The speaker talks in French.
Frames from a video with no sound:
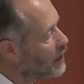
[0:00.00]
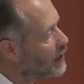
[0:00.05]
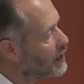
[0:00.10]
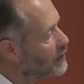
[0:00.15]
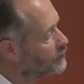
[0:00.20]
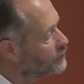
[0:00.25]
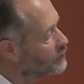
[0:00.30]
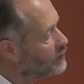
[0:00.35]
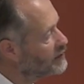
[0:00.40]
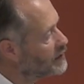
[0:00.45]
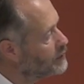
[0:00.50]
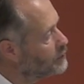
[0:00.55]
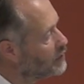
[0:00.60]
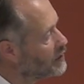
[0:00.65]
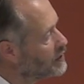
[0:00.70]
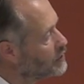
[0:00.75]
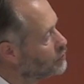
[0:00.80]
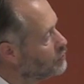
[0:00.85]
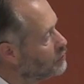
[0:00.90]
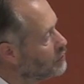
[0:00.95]
à la fois des
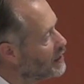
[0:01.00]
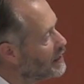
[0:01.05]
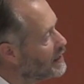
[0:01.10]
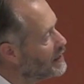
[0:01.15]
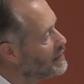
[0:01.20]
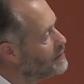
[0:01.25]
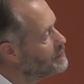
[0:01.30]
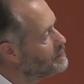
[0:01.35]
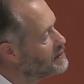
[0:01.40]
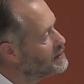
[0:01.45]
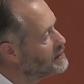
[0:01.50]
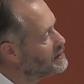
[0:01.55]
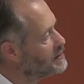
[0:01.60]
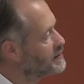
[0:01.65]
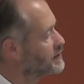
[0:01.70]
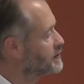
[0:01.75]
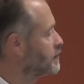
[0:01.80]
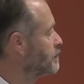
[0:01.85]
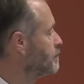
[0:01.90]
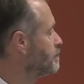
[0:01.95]
molécules
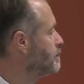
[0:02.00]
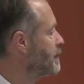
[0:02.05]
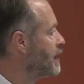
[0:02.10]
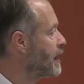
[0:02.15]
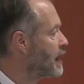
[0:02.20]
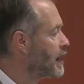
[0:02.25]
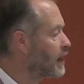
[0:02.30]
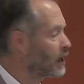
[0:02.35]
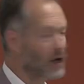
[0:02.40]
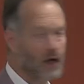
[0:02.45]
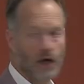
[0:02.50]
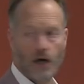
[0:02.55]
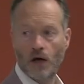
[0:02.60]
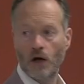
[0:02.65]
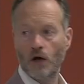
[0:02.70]
émises par